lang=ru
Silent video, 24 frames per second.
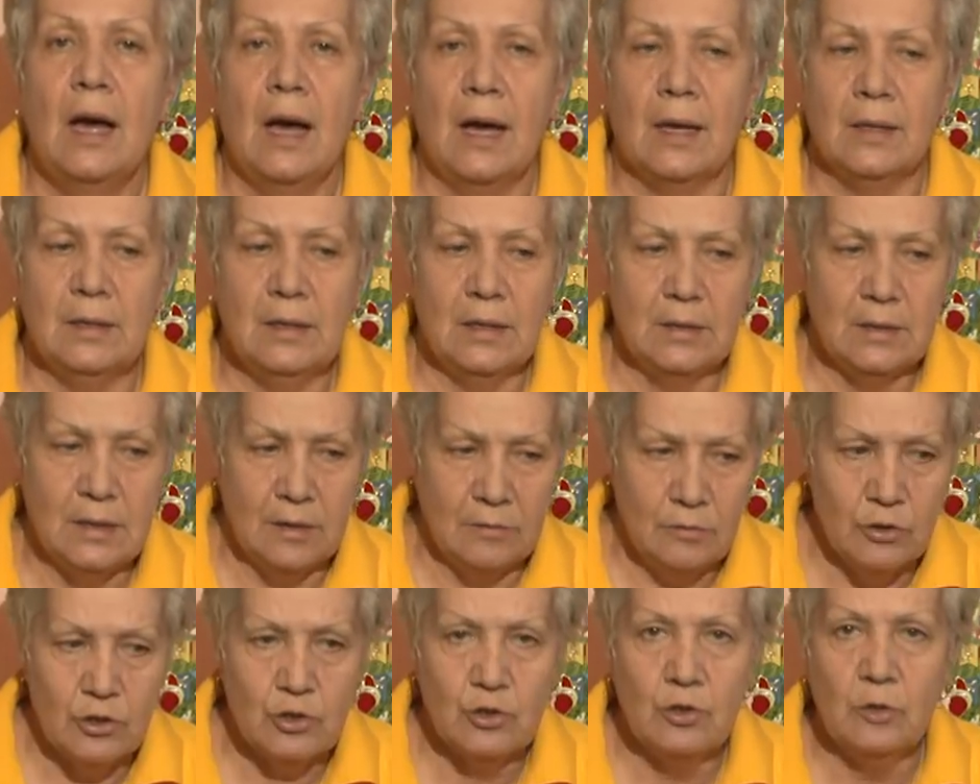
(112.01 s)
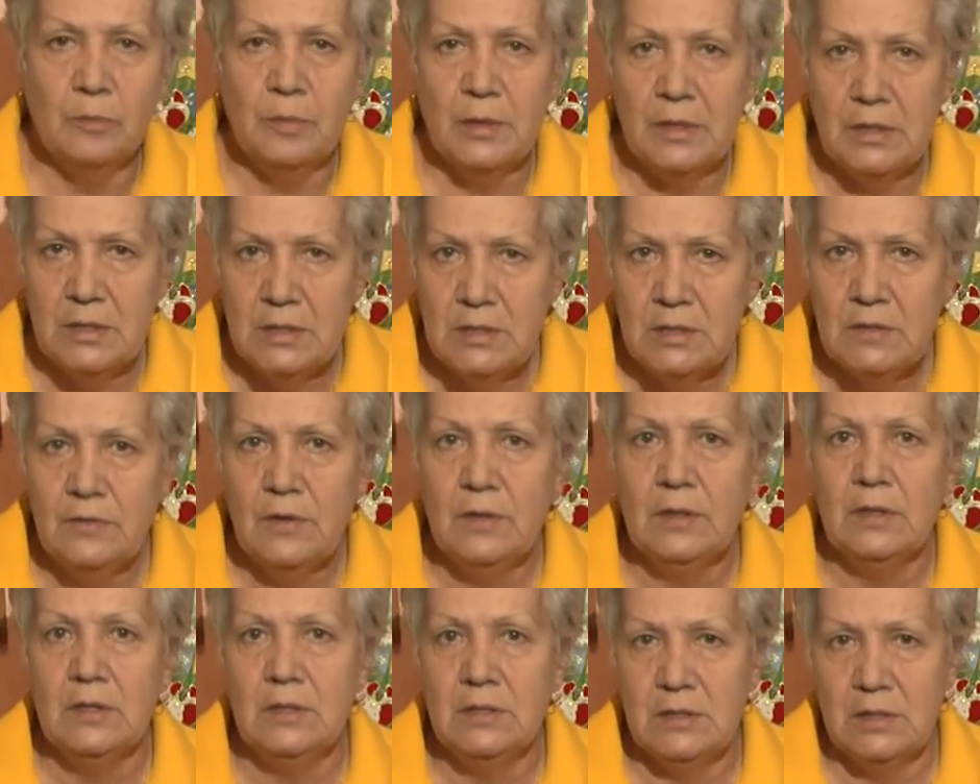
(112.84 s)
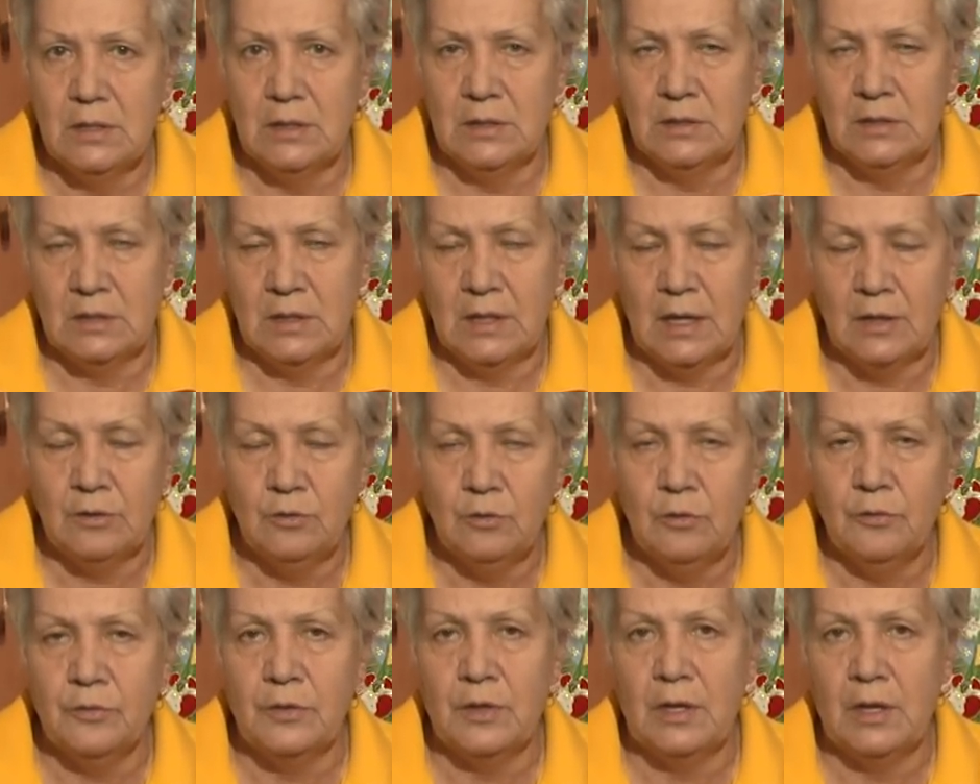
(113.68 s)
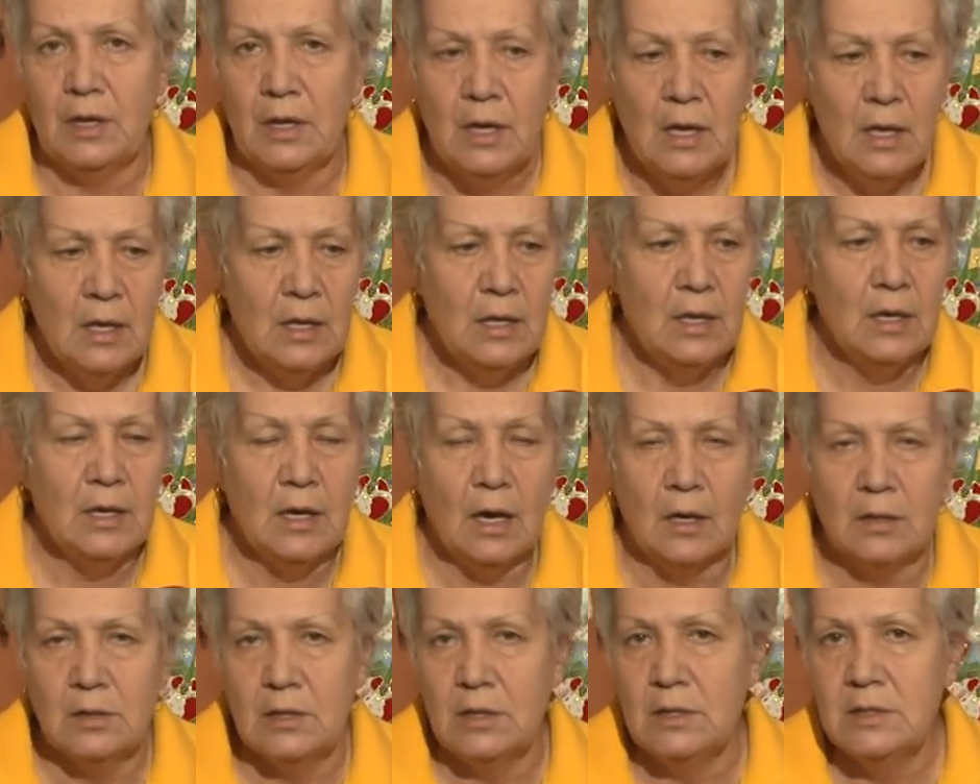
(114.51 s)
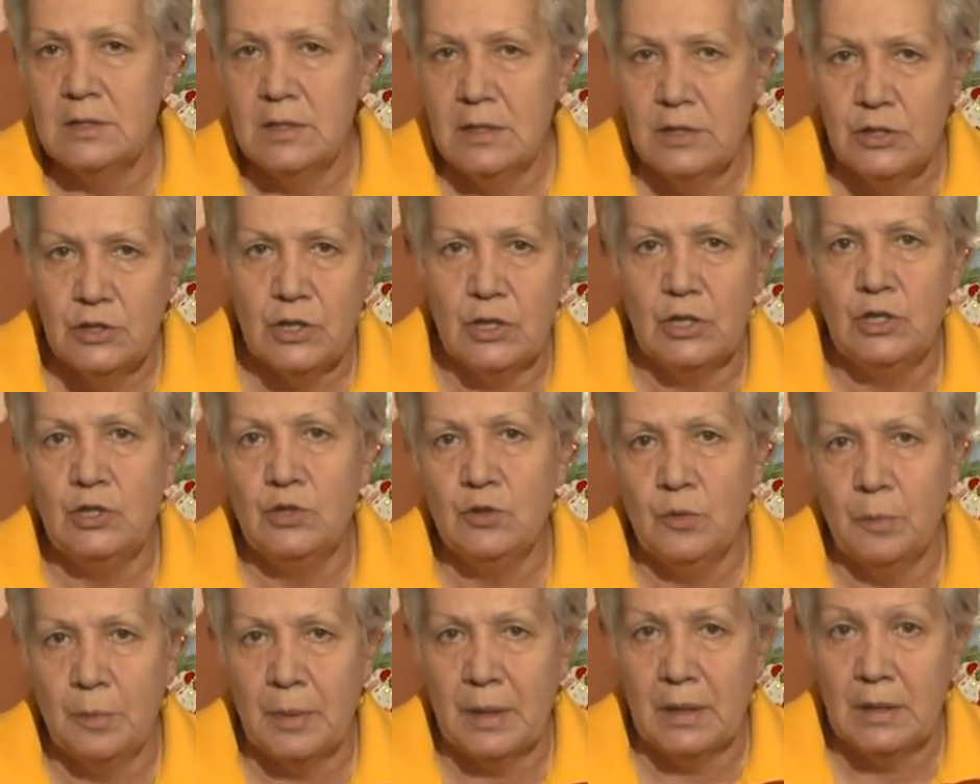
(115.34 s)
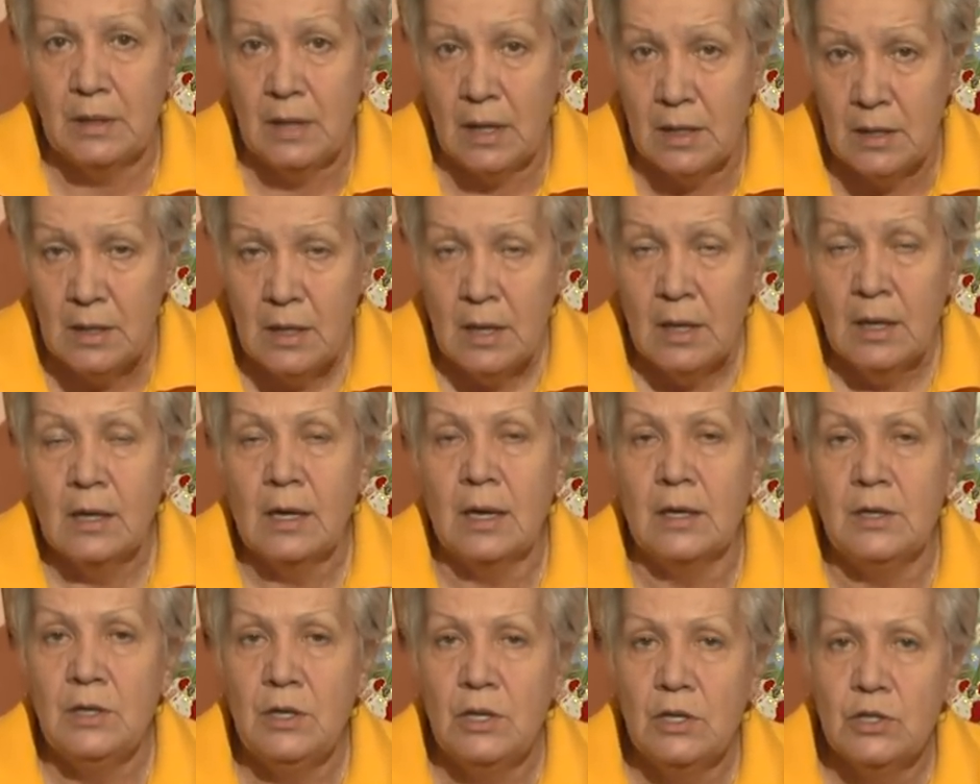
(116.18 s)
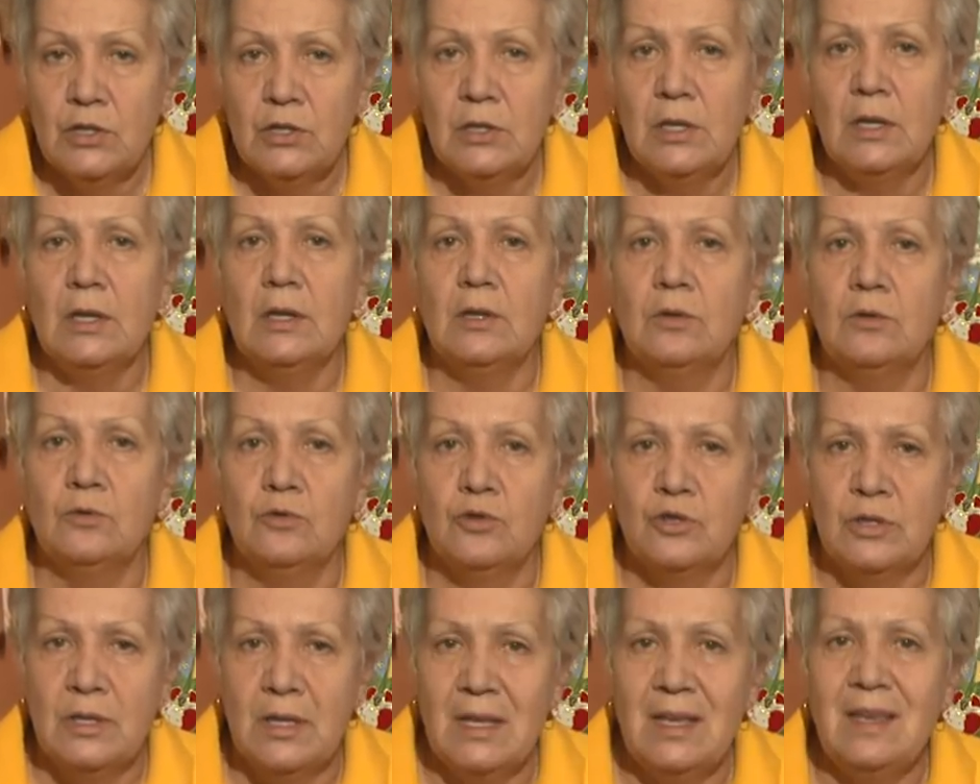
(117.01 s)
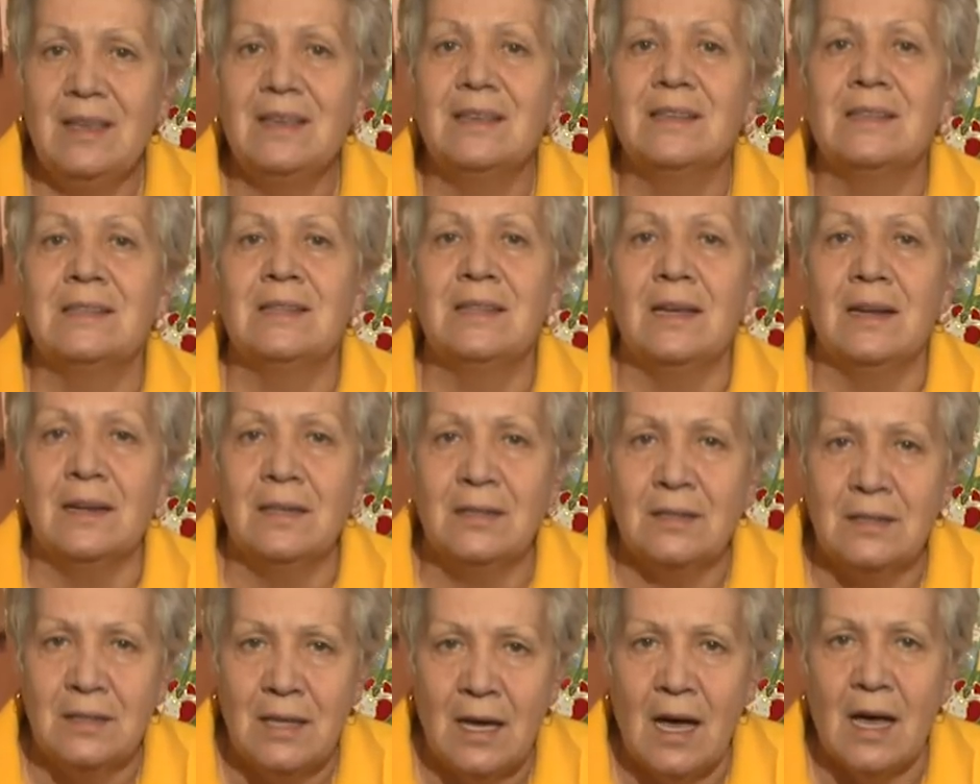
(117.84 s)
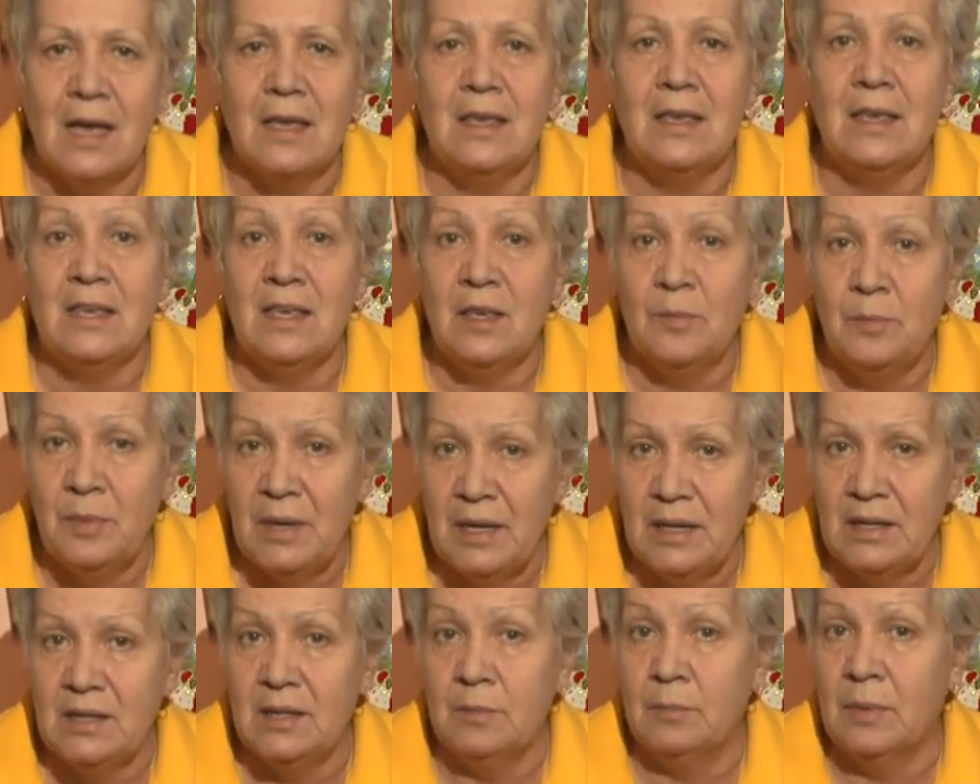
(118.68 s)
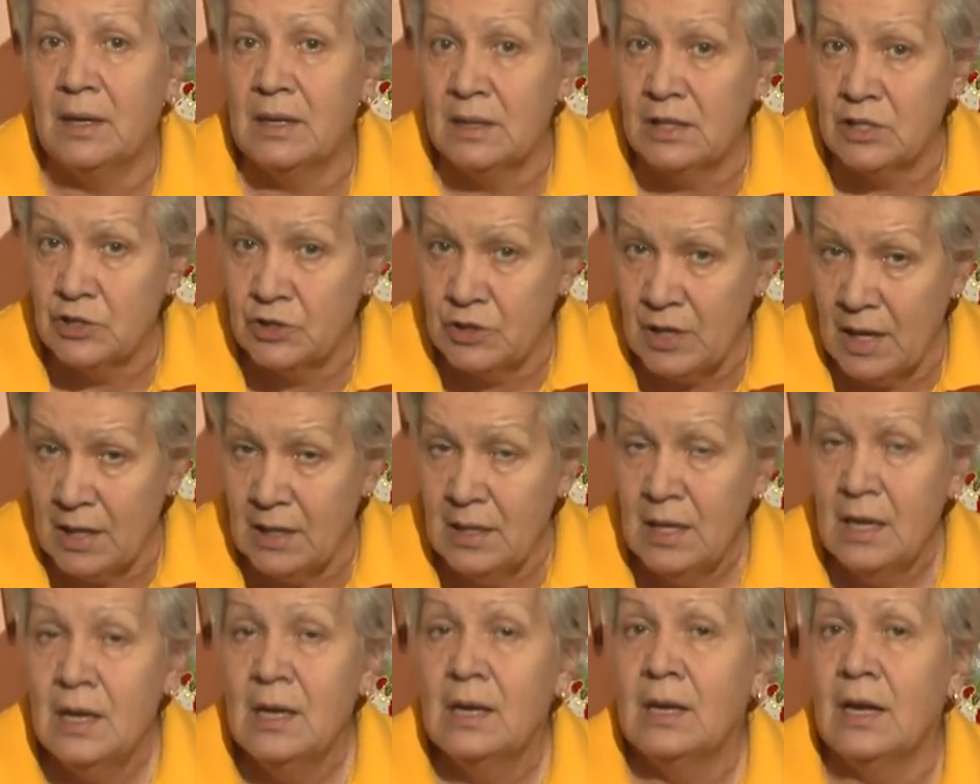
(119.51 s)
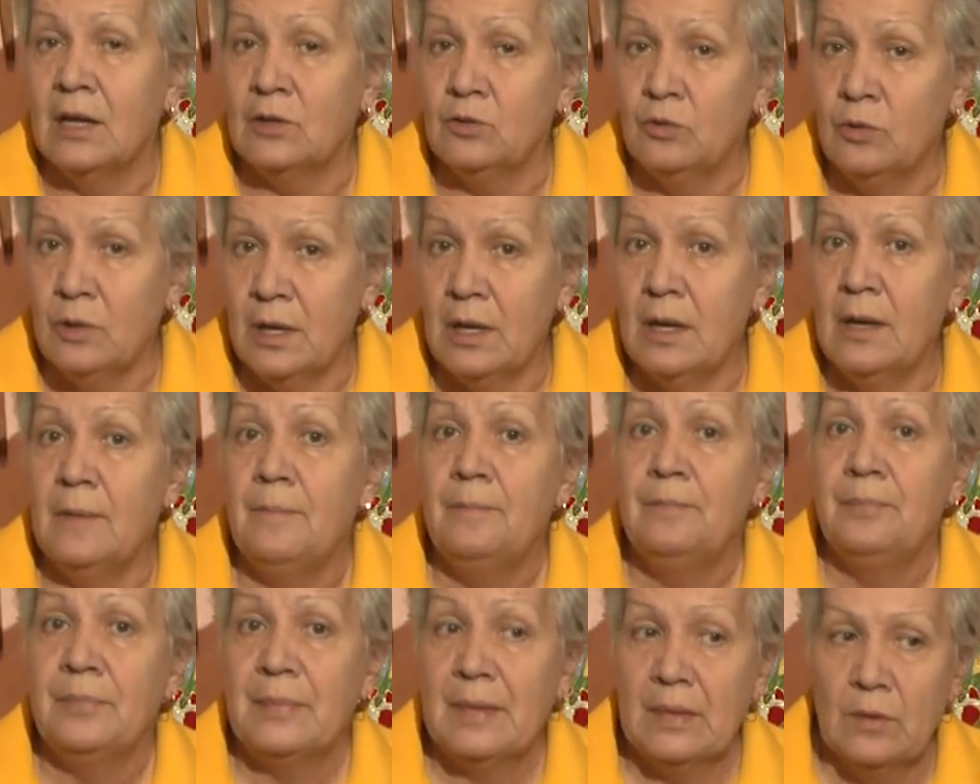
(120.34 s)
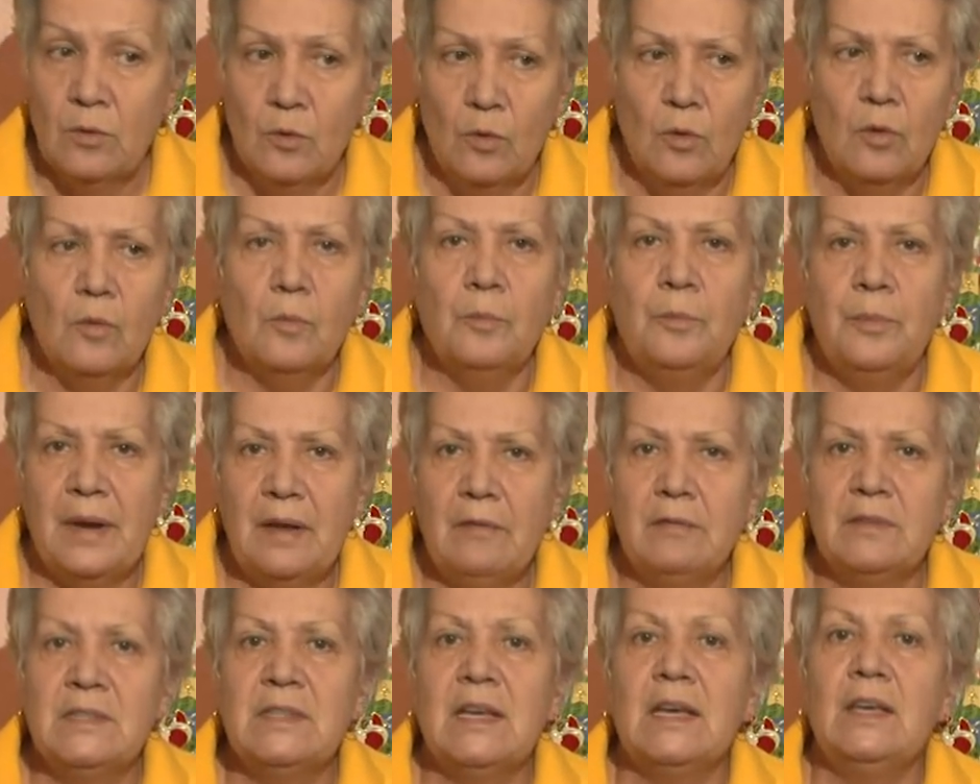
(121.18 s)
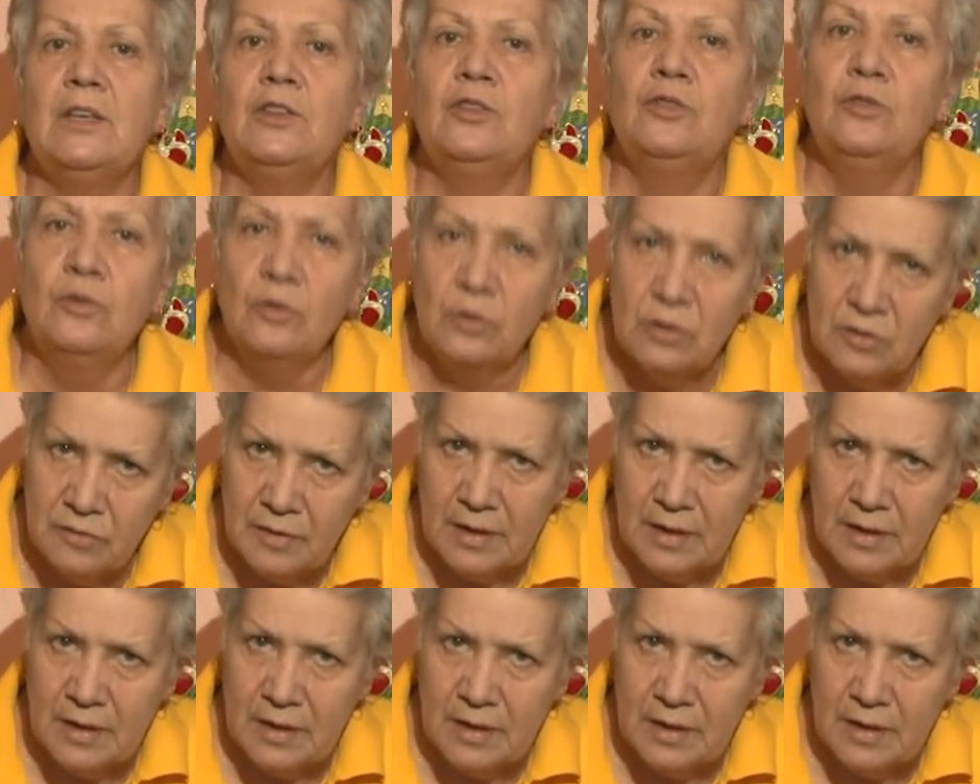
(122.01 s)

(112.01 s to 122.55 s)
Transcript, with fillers: А для того, чтобы действительно сделать заготовки и, и как-то излишки еще продать, конечно, нужны сорта и гибриды баклажан, которые, ну, превзойдут